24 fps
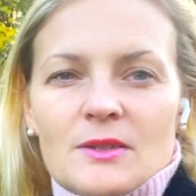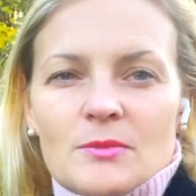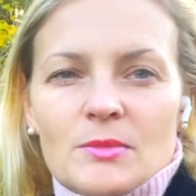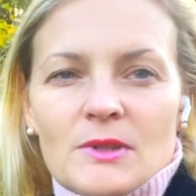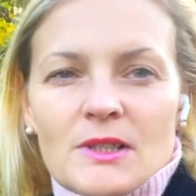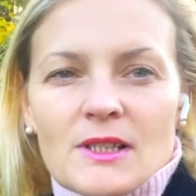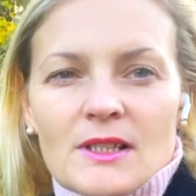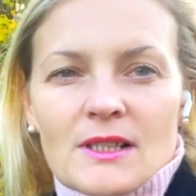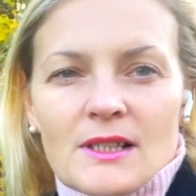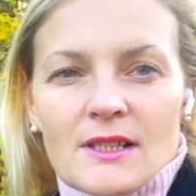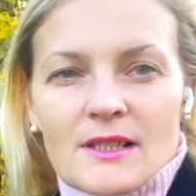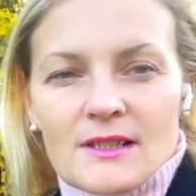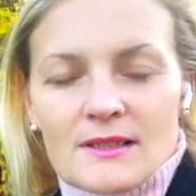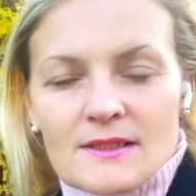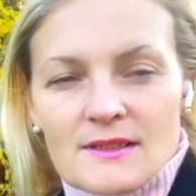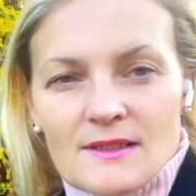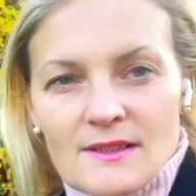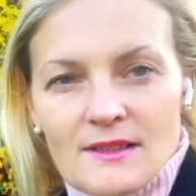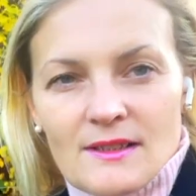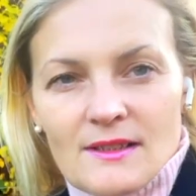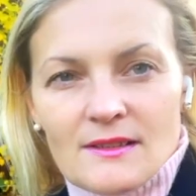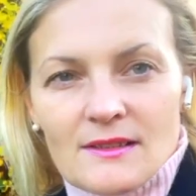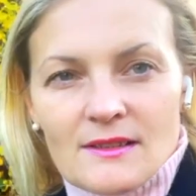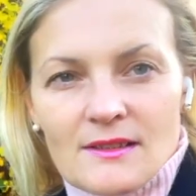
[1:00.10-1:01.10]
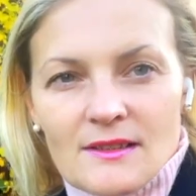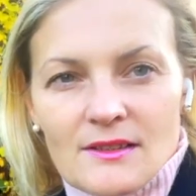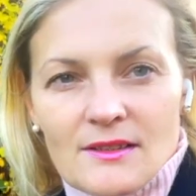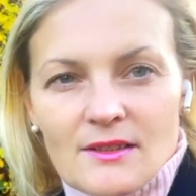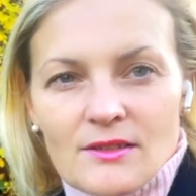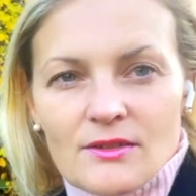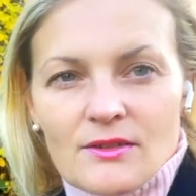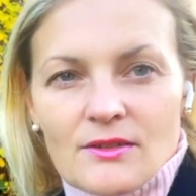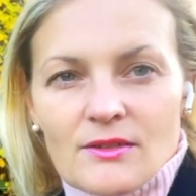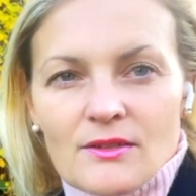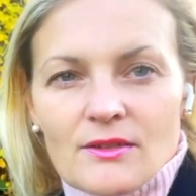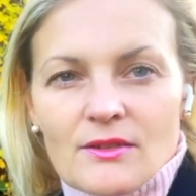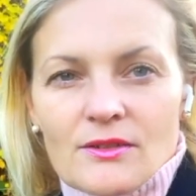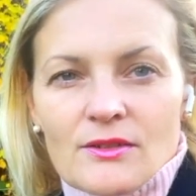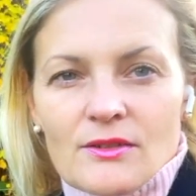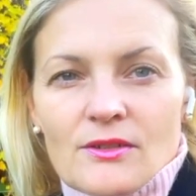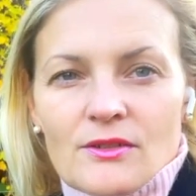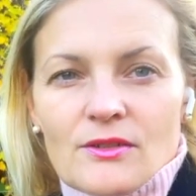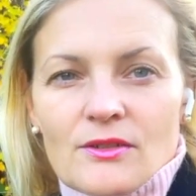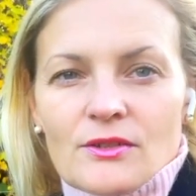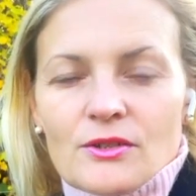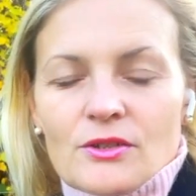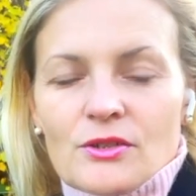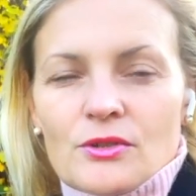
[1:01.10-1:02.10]
плохая оценка,
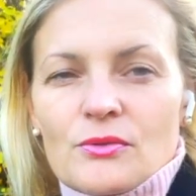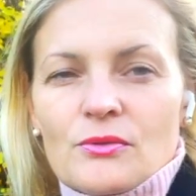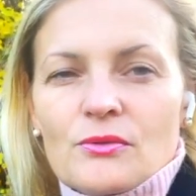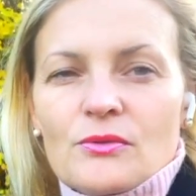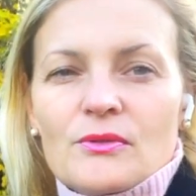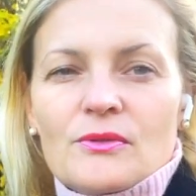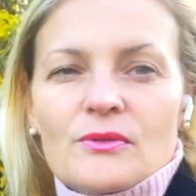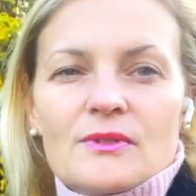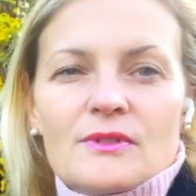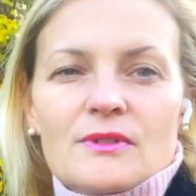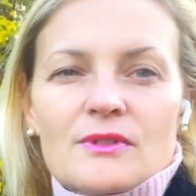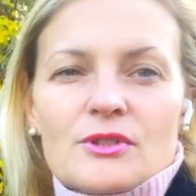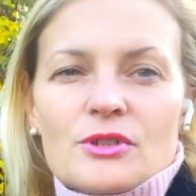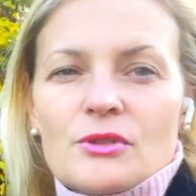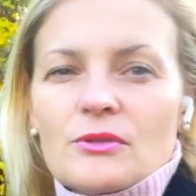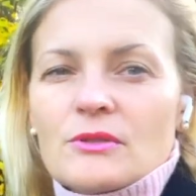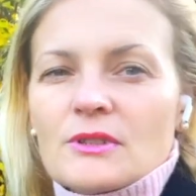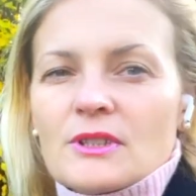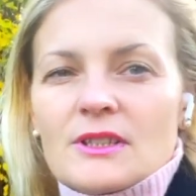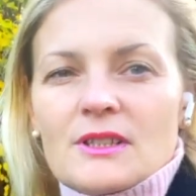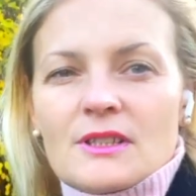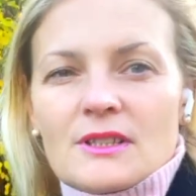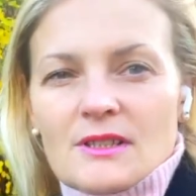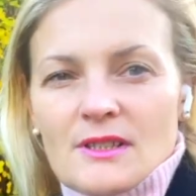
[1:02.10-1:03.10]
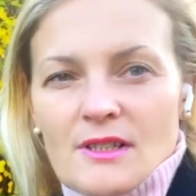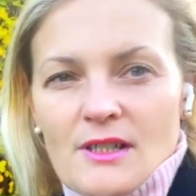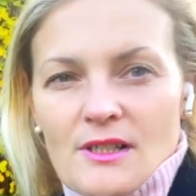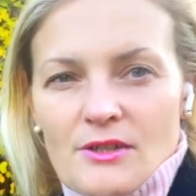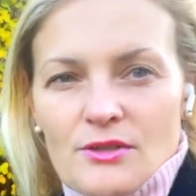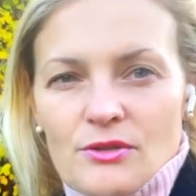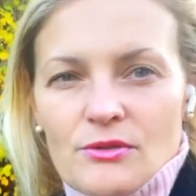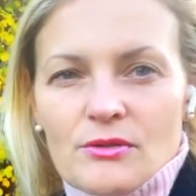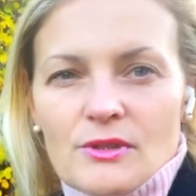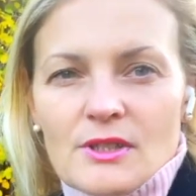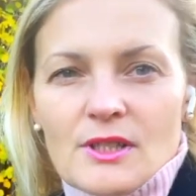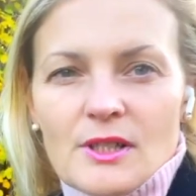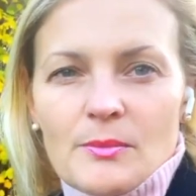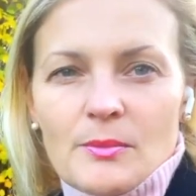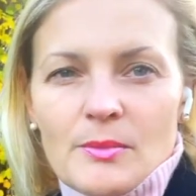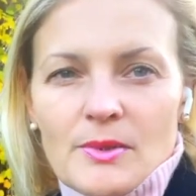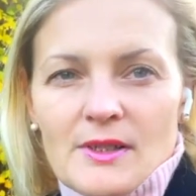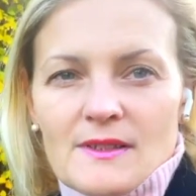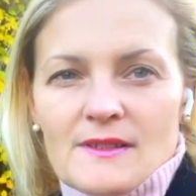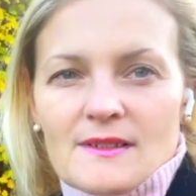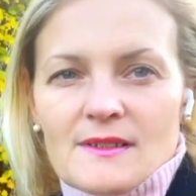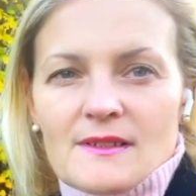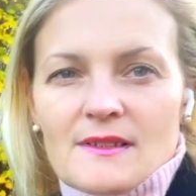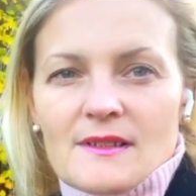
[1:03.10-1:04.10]
что что-то не так, что-то
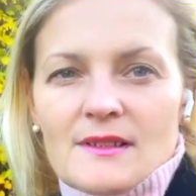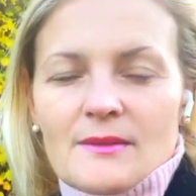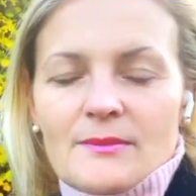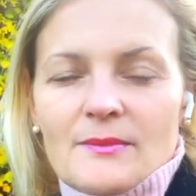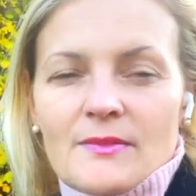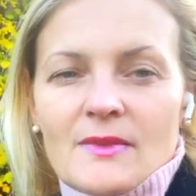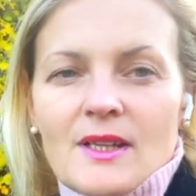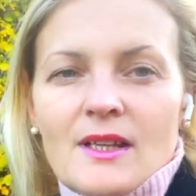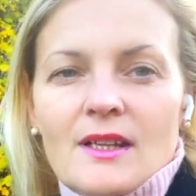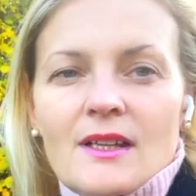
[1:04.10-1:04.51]
опасно.